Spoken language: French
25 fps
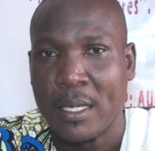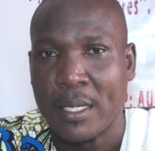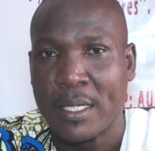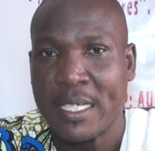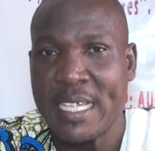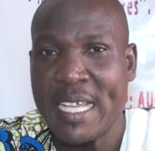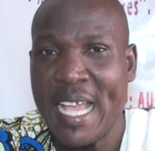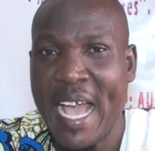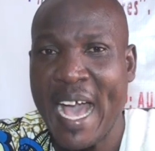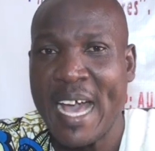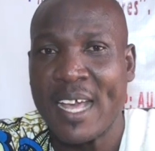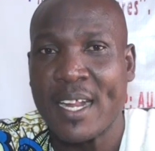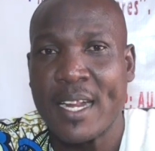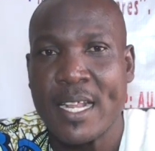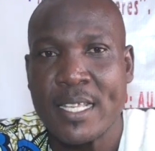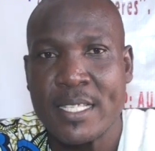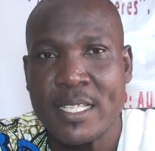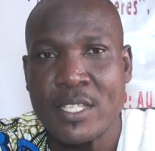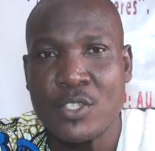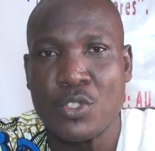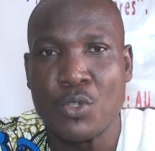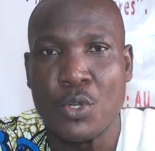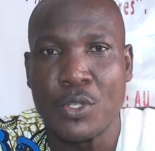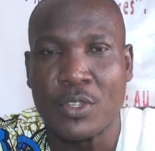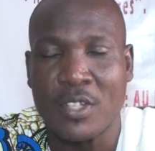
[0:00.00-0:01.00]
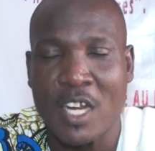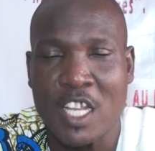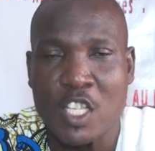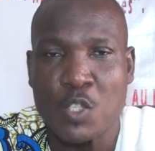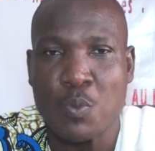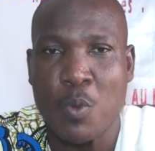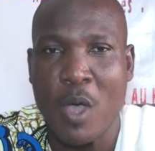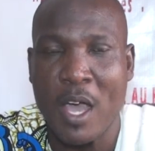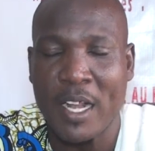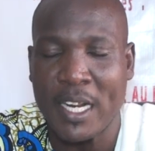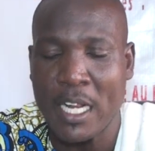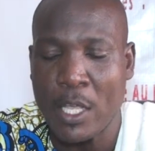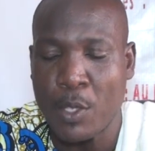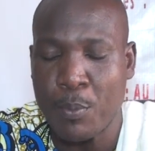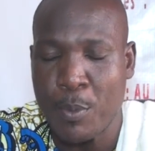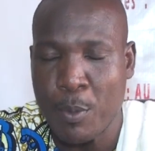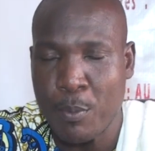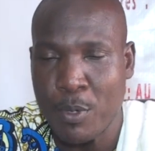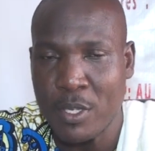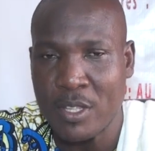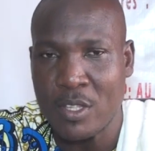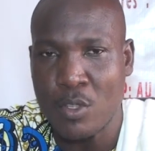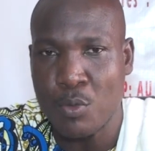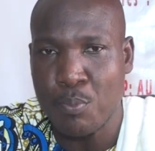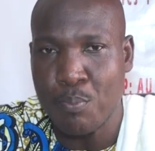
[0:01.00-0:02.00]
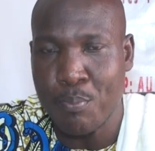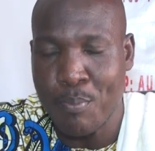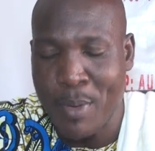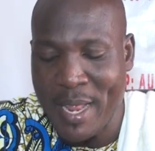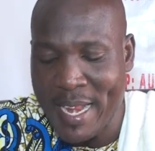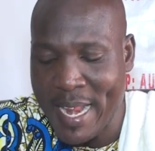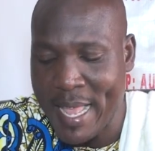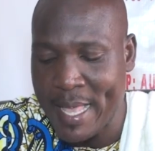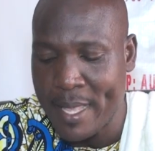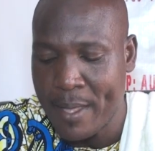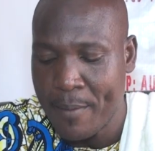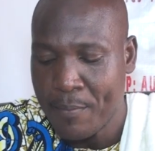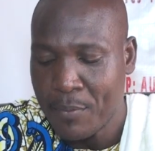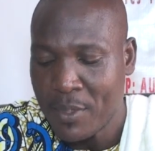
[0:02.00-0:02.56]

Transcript: qui enregistre le transport en République du Bénin,